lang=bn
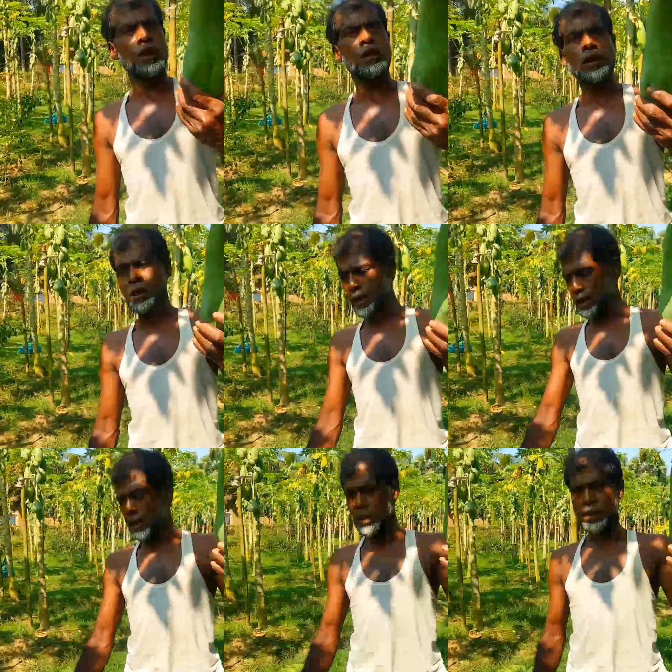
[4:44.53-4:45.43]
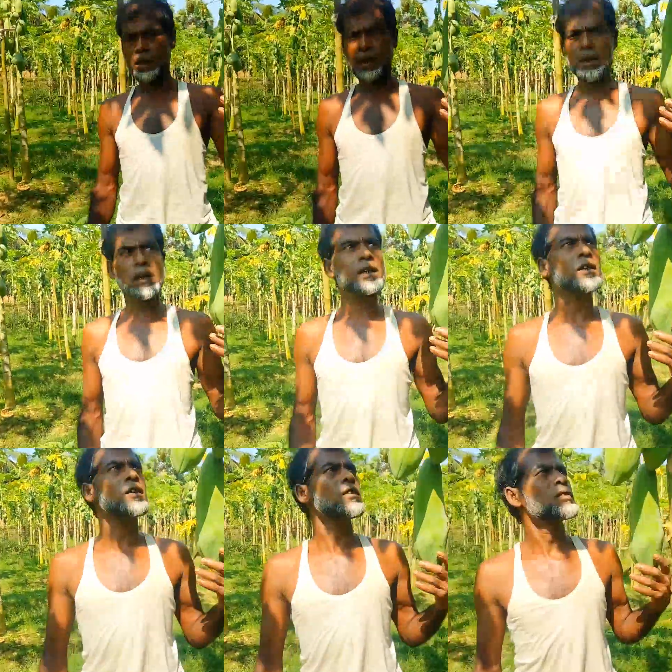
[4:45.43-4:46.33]
হ্যাঁ, এই একই জায়গায় না
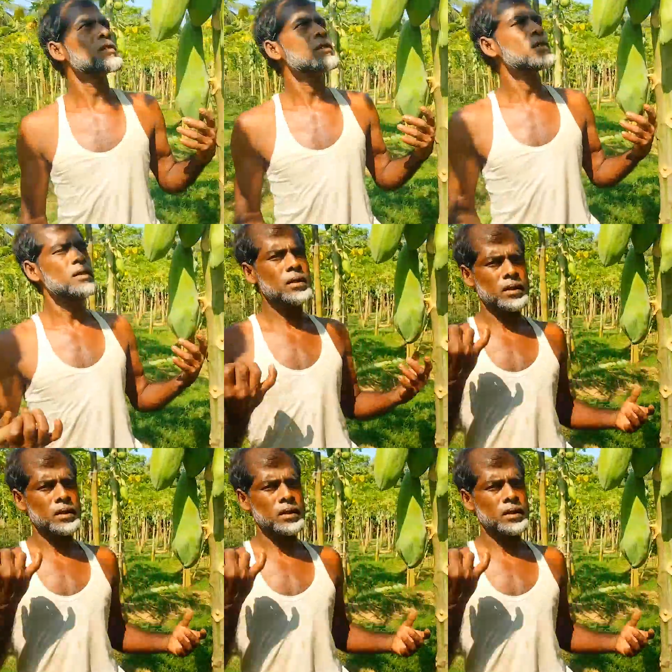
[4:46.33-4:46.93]
আচ্ছা